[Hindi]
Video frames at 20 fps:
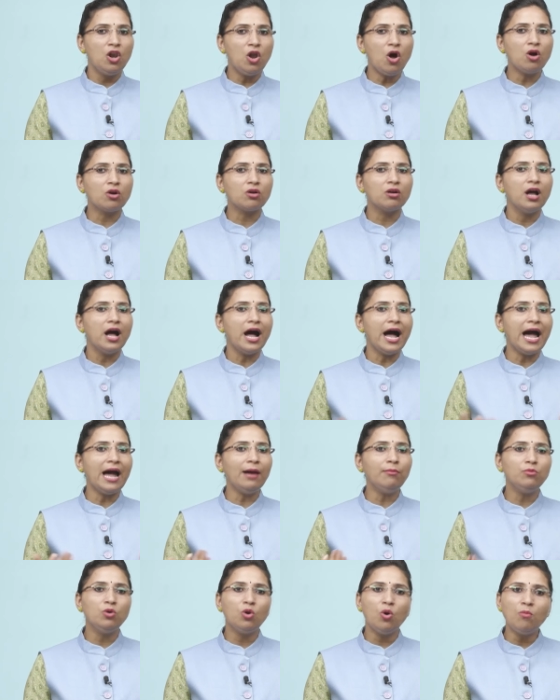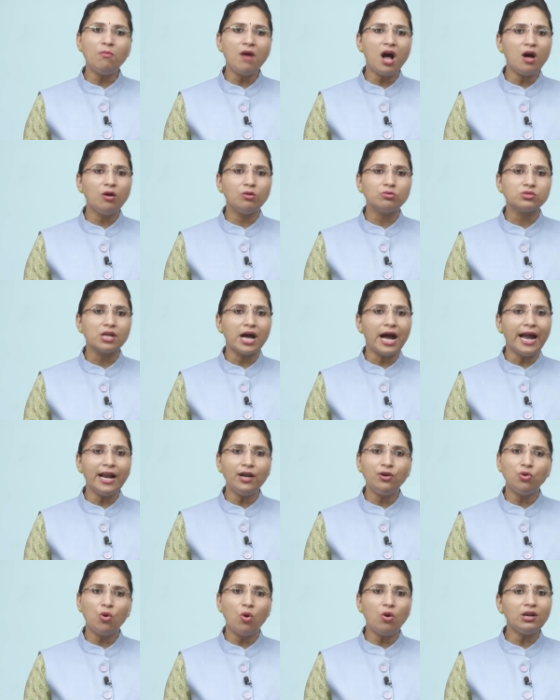लुक आई एम नो माउस
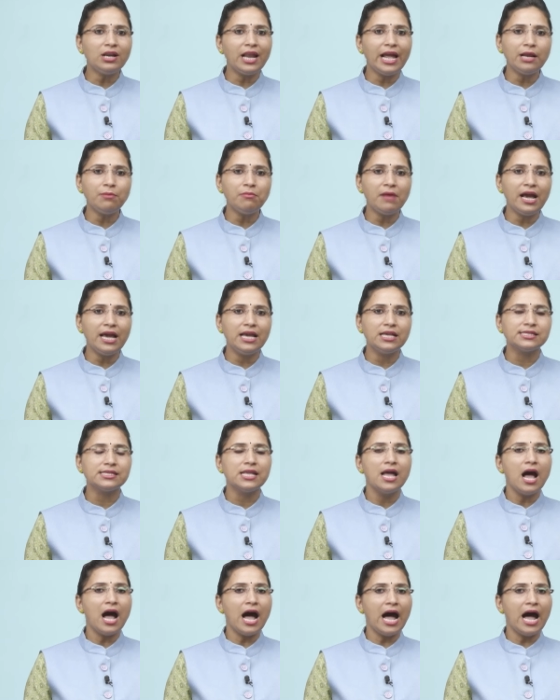आई डोंट लाइक माइस